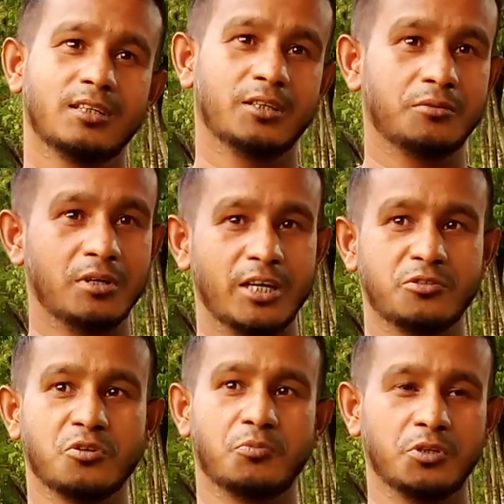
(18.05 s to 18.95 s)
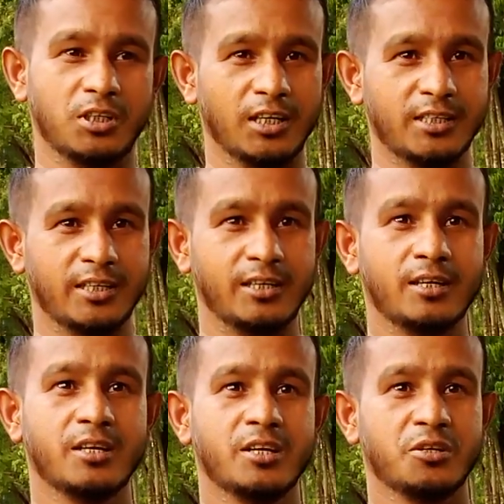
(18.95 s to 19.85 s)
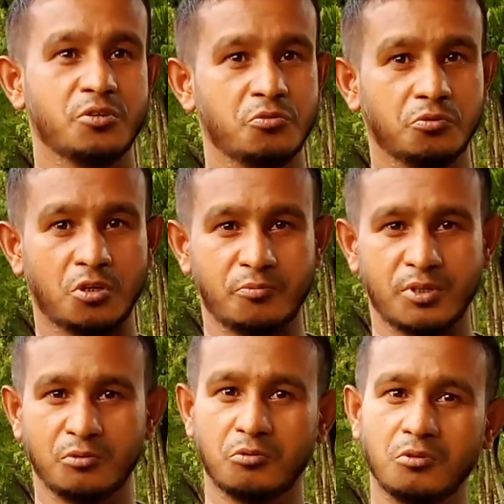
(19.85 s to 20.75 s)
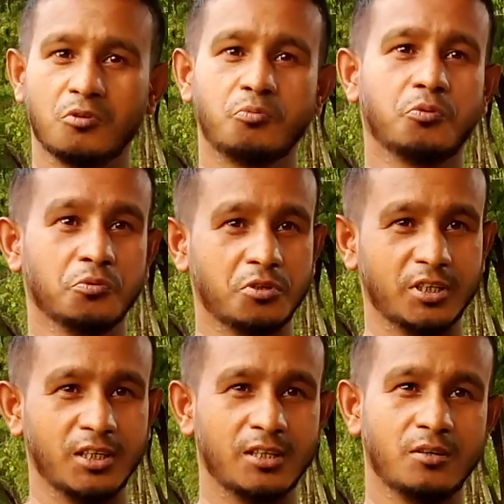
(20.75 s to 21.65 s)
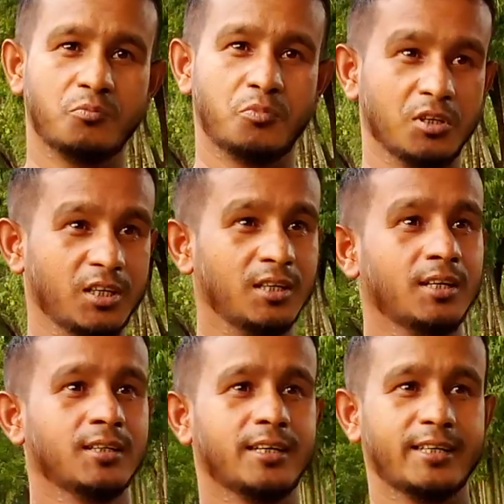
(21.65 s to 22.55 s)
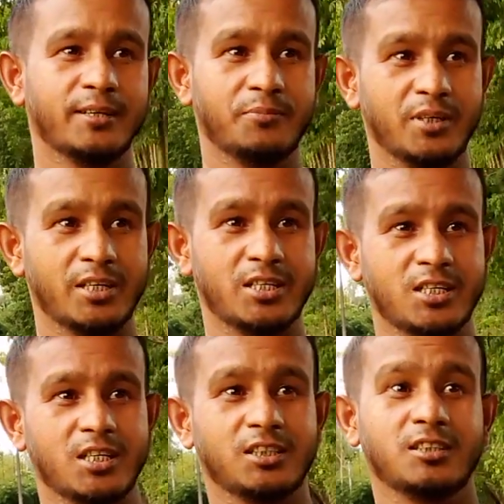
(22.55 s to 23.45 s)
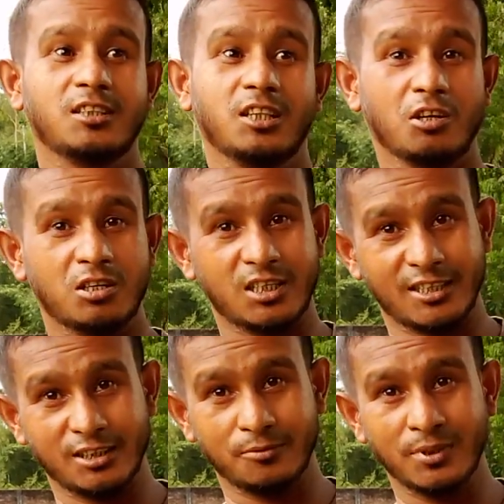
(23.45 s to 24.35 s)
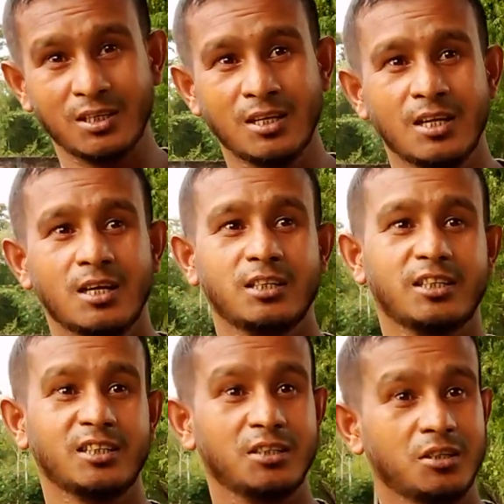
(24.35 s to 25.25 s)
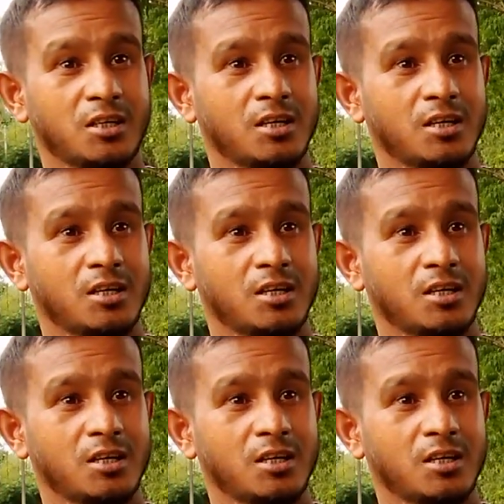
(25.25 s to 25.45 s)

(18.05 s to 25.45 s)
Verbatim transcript: কিন্তু একজন মহিলাকে কিছু দরবার লোক ফোন করে বলে তাকে বিকাশে সাত লক্ষ টাকা দেবে তিনি